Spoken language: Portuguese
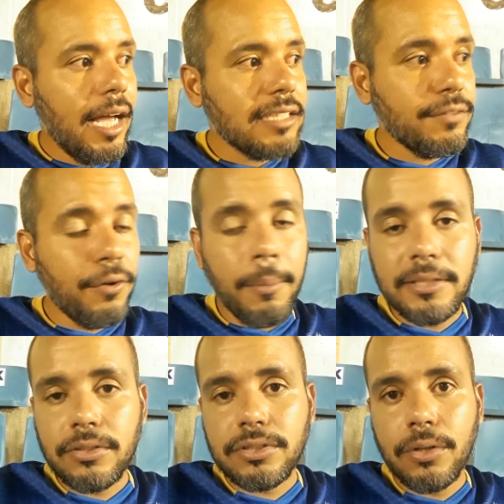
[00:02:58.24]
As
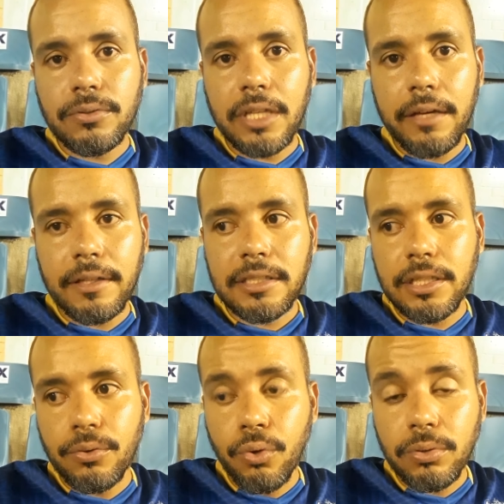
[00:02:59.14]
informações que eu tenho é de
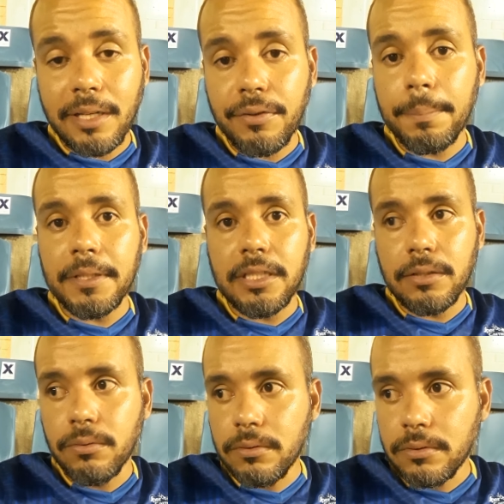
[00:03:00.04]
que o gol estava
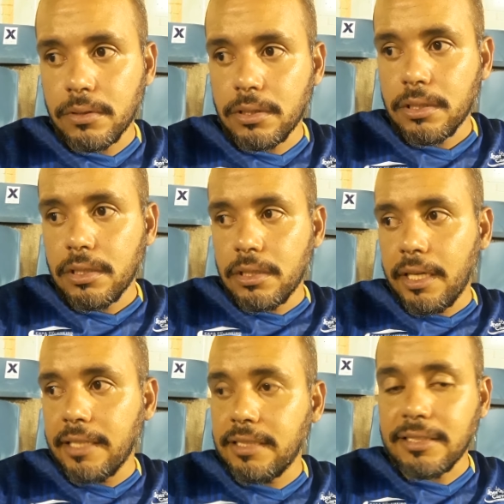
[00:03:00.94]
impedido. É, se